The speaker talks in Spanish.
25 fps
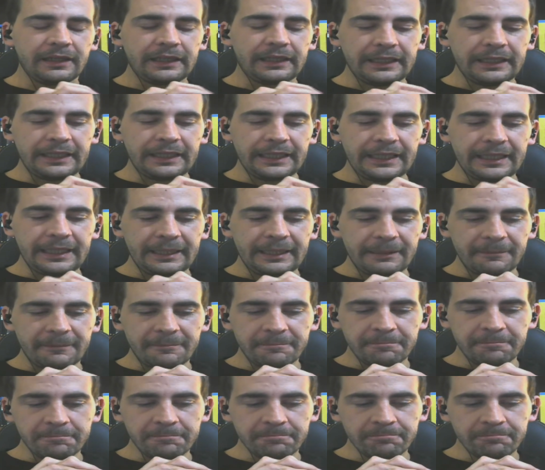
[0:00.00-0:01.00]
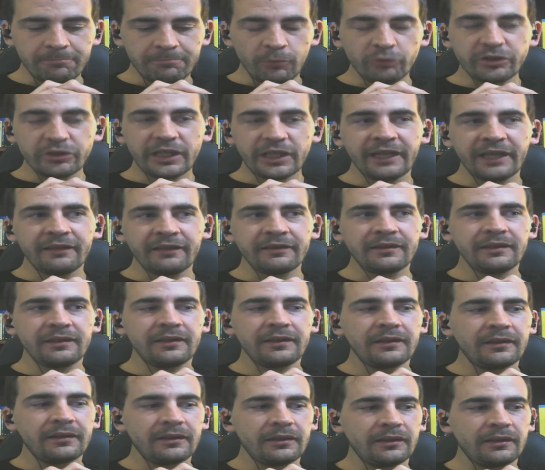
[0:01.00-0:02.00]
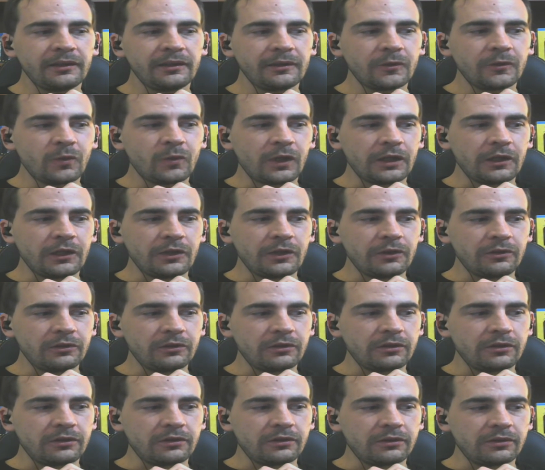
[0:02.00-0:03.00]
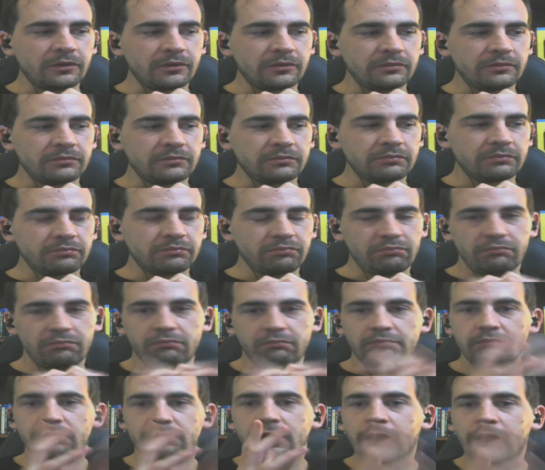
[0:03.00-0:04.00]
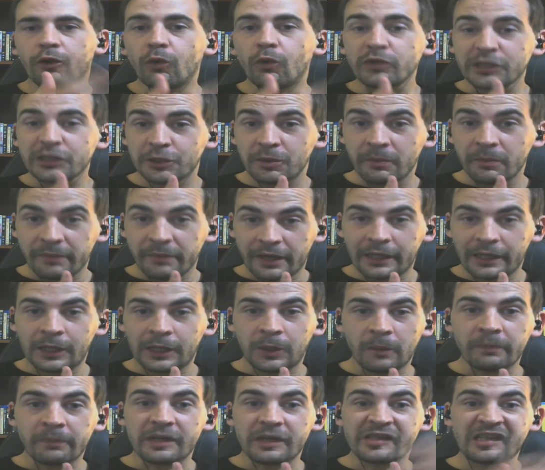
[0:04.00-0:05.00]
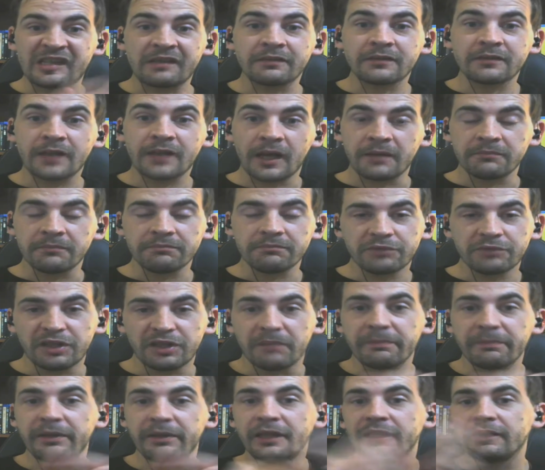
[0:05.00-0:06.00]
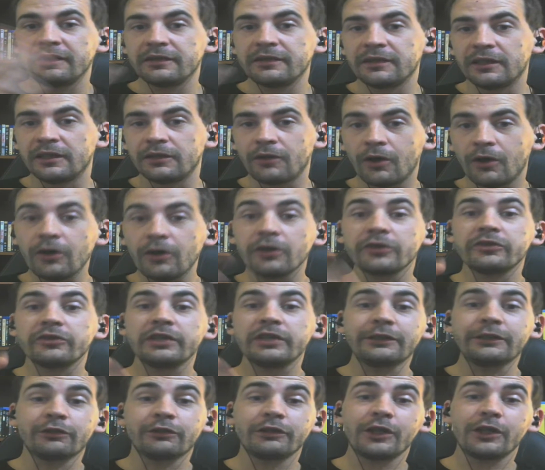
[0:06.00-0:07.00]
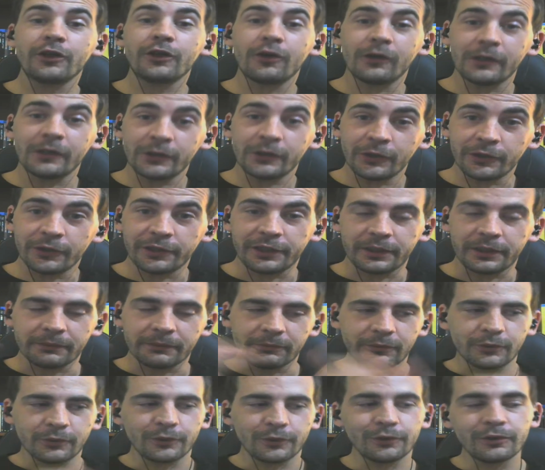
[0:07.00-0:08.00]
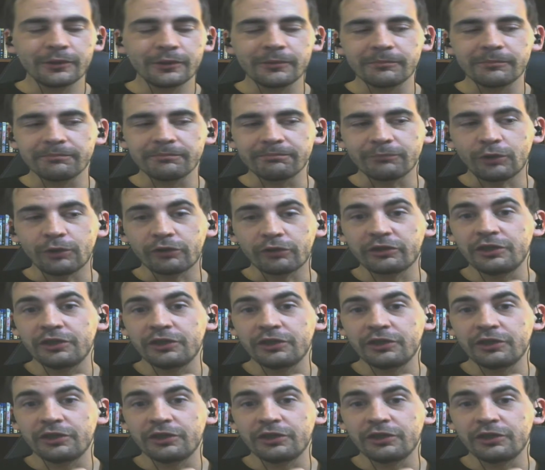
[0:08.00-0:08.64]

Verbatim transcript: Em, mucha gente cuando escucha nombrar el nombre de James Caan siempre dicen, oh sí, Sonny Corleone, o, o si